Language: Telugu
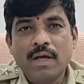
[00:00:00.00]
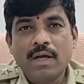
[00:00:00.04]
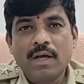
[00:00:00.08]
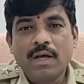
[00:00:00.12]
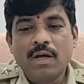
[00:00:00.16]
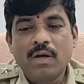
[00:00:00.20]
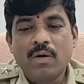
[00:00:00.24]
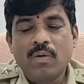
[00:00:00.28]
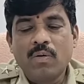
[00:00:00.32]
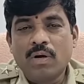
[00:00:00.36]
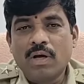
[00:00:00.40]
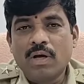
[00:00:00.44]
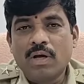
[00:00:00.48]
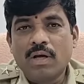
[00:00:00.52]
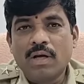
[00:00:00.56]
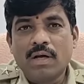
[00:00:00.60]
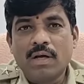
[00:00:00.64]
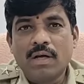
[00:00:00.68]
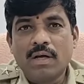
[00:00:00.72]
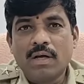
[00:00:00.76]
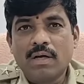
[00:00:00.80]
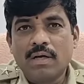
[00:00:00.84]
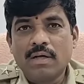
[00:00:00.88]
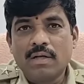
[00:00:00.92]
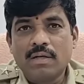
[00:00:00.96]
ఒక
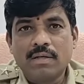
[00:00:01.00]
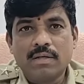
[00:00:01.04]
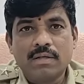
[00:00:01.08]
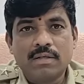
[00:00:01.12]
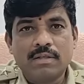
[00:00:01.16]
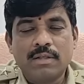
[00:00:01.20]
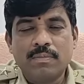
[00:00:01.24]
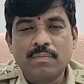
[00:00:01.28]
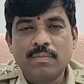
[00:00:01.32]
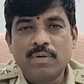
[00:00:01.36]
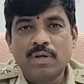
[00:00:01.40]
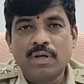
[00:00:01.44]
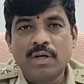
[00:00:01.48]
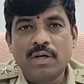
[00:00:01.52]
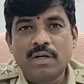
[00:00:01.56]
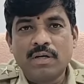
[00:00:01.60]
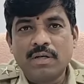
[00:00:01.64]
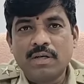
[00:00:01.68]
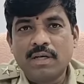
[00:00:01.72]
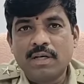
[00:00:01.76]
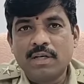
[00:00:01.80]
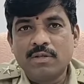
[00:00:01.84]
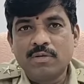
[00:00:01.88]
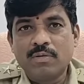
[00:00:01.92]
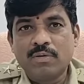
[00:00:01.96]
సింపుల్ హార్ట్
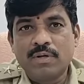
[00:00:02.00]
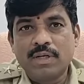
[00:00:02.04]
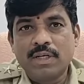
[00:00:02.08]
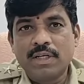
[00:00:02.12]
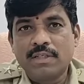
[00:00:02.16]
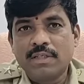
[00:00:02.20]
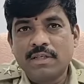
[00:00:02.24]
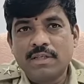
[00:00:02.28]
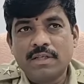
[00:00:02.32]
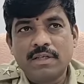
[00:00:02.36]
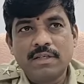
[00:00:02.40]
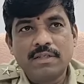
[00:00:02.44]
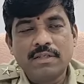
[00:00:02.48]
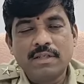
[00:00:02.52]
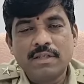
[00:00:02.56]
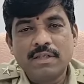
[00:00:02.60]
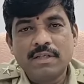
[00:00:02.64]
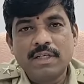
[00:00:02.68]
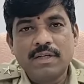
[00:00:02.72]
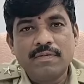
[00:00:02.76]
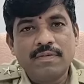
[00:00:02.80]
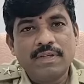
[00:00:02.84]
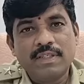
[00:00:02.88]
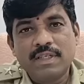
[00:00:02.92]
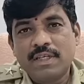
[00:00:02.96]
కేసు చేసి ఇన్వెస్టిగేషన్
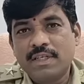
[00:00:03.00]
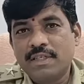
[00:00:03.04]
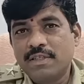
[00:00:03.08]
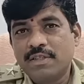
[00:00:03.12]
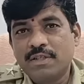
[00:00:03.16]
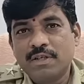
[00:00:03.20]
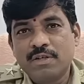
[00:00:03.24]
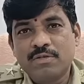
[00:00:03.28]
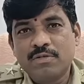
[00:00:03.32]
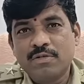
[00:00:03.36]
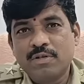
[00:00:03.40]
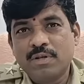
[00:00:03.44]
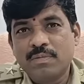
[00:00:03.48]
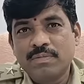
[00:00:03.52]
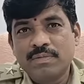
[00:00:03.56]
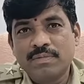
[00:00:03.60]
చేస్తాం